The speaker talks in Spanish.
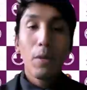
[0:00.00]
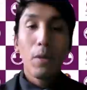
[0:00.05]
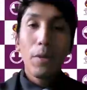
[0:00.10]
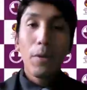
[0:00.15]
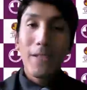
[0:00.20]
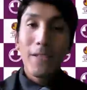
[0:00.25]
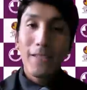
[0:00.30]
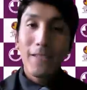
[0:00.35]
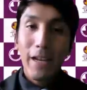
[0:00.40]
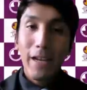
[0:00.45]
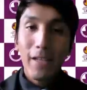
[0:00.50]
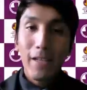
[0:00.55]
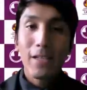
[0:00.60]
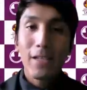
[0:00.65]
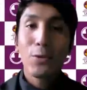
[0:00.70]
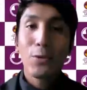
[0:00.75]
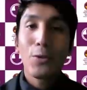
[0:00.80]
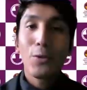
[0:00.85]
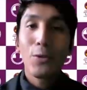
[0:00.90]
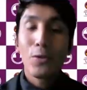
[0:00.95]
muy buenas tardes a
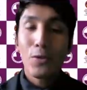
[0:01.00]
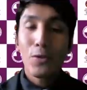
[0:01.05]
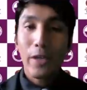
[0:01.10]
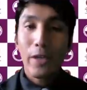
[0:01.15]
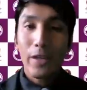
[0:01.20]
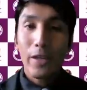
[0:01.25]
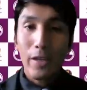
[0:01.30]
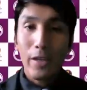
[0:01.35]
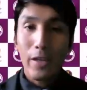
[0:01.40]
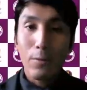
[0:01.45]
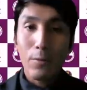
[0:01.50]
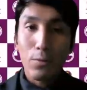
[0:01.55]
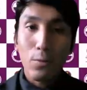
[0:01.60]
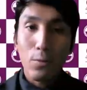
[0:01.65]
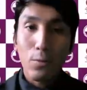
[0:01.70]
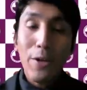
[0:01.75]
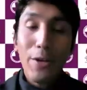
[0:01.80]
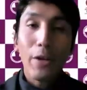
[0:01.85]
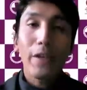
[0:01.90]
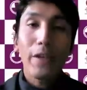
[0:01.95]
todos los eh,
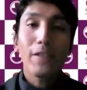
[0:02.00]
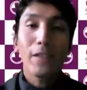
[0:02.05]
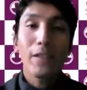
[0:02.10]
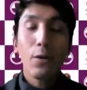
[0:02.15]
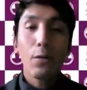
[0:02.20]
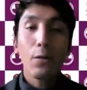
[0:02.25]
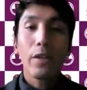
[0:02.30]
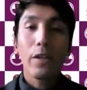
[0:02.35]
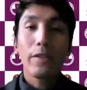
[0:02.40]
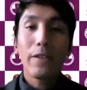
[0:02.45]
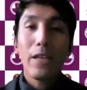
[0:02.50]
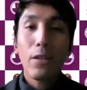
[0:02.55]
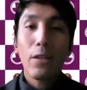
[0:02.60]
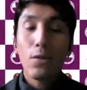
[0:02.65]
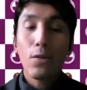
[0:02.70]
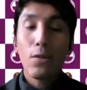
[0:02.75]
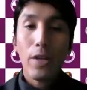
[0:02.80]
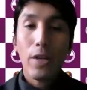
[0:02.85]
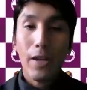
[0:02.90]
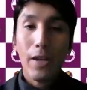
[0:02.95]
usuarios que están
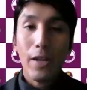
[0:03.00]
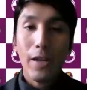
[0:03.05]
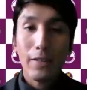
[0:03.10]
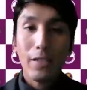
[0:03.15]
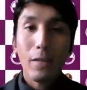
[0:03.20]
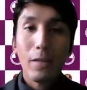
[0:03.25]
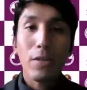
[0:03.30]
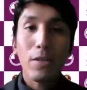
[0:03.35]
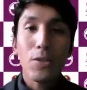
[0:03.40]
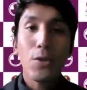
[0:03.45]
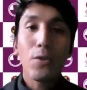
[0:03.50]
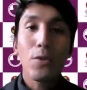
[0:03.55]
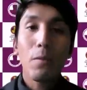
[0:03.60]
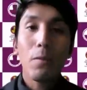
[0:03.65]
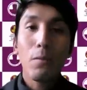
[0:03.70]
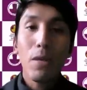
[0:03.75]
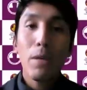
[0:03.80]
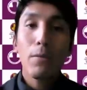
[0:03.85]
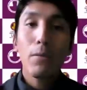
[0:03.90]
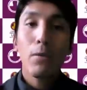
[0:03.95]
conectados a la transmisión en
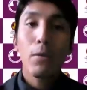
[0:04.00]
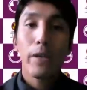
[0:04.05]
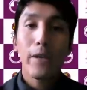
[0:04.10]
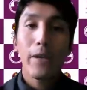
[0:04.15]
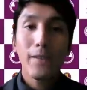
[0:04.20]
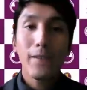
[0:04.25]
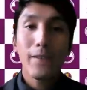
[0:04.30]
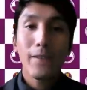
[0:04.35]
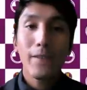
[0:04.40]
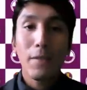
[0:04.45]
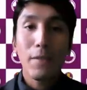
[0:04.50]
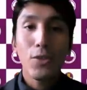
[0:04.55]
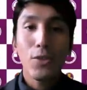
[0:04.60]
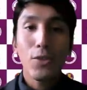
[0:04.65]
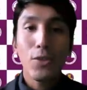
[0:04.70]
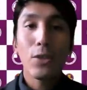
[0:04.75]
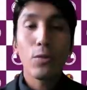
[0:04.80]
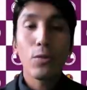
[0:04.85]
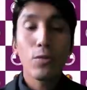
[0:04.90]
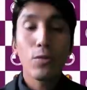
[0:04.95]
vivo en esta emisión
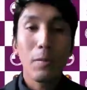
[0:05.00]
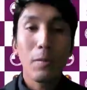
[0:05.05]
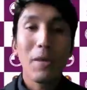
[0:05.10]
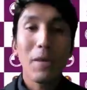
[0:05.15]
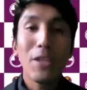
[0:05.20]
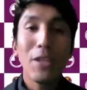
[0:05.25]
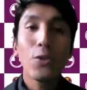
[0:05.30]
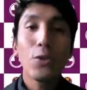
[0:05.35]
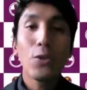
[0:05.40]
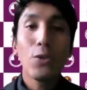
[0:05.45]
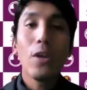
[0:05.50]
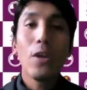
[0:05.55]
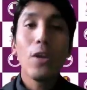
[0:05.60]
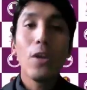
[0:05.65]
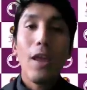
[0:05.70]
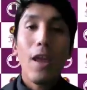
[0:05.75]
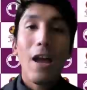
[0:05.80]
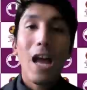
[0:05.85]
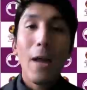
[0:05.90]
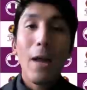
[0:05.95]
de su segmento
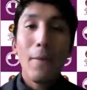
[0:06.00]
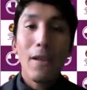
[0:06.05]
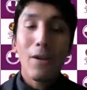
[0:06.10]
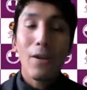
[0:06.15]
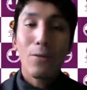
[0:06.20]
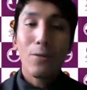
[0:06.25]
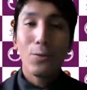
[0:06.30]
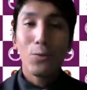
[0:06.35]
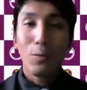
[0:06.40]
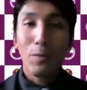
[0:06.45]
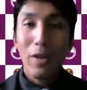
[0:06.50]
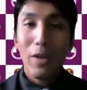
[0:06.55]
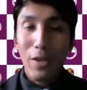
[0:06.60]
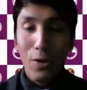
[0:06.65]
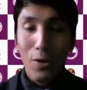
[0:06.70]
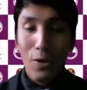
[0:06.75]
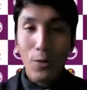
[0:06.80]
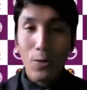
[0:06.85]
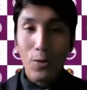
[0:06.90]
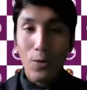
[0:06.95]
Habla con tu
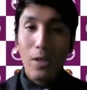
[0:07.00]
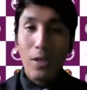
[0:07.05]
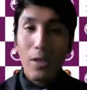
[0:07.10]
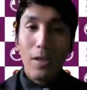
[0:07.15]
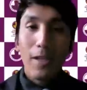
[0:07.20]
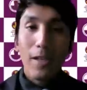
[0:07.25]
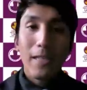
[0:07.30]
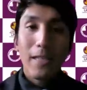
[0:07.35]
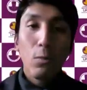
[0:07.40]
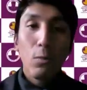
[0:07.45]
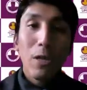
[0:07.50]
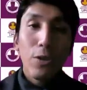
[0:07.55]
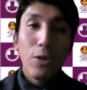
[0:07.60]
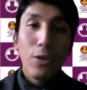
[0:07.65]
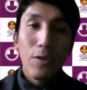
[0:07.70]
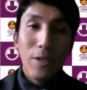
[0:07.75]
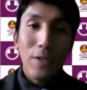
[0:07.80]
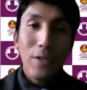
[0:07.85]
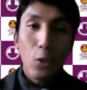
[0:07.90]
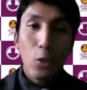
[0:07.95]
médico. Les saluda John
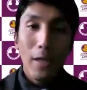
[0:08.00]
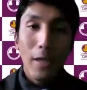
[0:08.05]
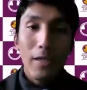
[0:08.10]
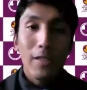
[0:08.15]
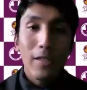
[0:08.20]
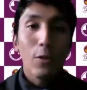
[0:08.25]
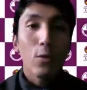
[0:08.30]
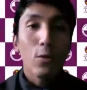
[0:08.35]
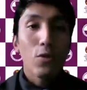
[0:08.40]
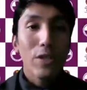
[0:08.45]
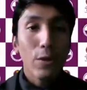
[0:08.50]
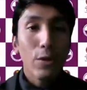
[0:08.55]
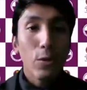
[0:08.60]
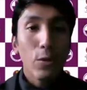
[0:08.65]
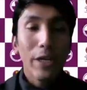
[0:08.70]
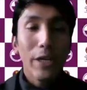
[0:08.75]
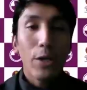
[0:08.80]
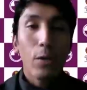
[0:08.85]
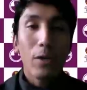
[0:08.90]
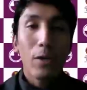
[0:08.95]
Sandoval desde el Consejo
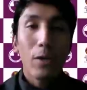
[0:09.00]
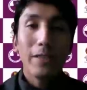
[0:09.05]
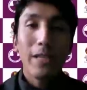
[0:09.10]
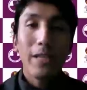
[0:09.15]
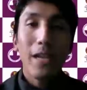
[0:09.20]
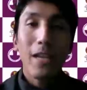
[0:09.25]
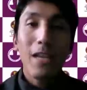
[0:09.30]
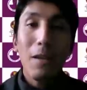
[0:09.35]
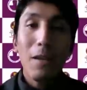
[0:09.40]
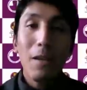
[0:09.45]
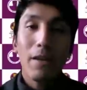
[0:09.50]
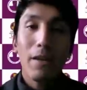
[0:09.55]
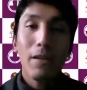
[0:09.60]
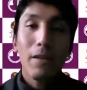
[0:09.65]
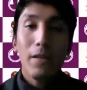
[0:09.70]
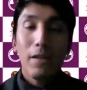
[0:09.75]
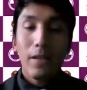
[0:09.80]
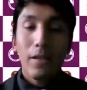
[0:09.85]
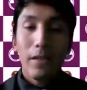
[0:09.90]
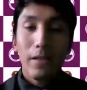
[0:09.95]
Regional 3 Lima,
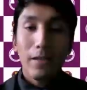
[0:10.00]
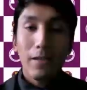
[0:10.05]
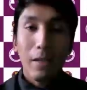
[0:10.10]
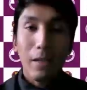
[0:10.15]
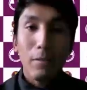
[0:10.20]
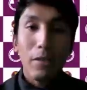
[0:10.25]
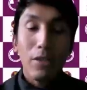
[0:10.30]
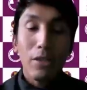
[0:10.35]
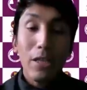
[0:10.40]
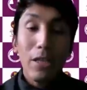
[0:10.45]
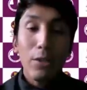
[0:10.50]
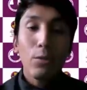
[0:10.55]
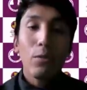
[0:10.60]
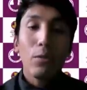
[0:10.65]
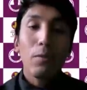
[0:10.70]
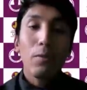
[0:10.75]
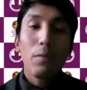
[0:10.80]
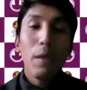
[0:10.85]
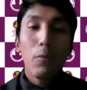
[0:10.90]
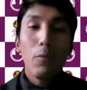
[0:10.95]
eh, transmitiendo
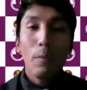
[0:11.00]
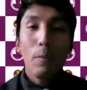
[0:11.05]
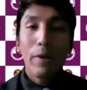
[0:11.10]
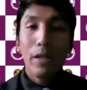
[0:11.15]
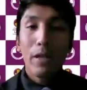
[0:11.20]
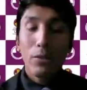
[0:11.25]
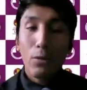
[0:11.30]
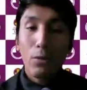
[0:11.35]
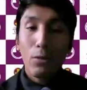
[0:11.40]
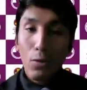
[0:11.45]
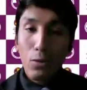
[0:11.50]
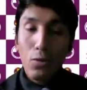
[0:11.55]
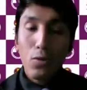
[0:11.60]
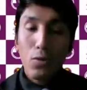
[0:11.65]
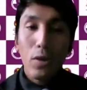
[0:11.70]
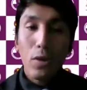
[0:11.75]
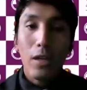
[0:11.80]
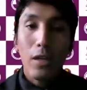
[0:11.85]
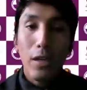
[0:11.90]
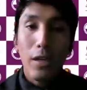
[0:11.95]
en vivo para todos
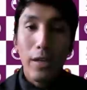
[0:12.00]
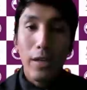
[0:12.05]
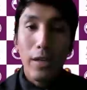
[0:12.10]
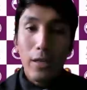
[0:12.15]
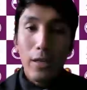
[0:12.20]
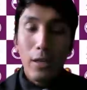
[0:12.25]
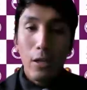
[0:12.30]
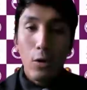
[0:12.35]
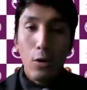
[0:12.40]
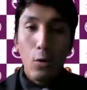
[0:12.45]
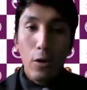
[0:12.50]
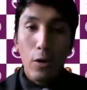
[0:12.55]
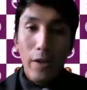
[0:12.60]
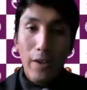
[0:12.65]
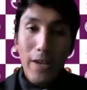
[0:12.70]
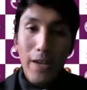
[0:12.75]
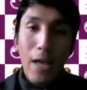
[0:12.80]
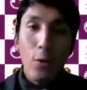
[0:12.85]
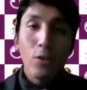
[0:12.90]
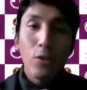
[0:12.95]
eh, los
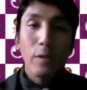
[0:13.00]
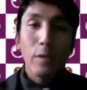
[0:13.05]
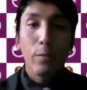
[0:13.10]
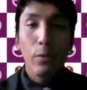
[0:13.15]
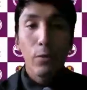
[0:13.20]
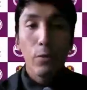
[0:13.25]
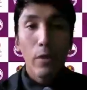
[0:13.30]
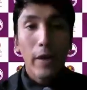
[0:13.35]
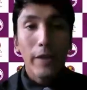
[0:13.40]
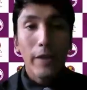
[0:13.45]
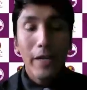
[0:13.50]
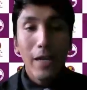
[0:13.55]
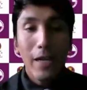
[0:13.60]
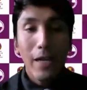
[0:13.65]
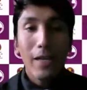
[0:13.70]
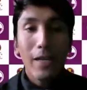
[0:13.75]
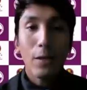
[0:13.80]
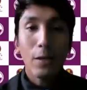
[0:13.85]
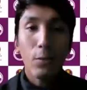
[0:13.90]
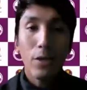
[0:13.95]
colegiados y público en general que
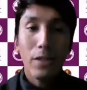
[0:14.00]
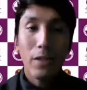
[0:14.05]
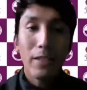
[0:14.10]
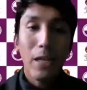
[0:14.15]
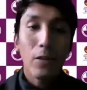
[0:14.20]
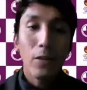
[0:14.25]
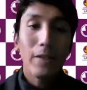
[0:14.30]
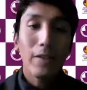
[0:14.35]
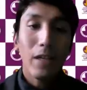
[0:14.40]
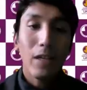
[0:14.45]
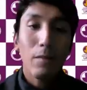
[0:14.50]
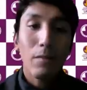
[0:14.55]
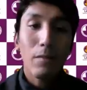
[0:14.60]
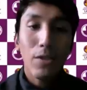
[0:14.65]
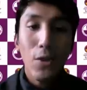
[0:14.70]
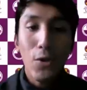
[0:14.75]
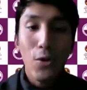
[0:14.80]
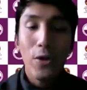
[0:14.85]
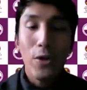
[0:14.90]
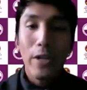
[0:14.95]
está conectado a esta
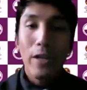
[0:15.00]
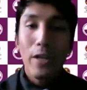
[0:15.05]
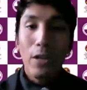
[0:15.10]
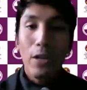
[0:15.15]
transmisión.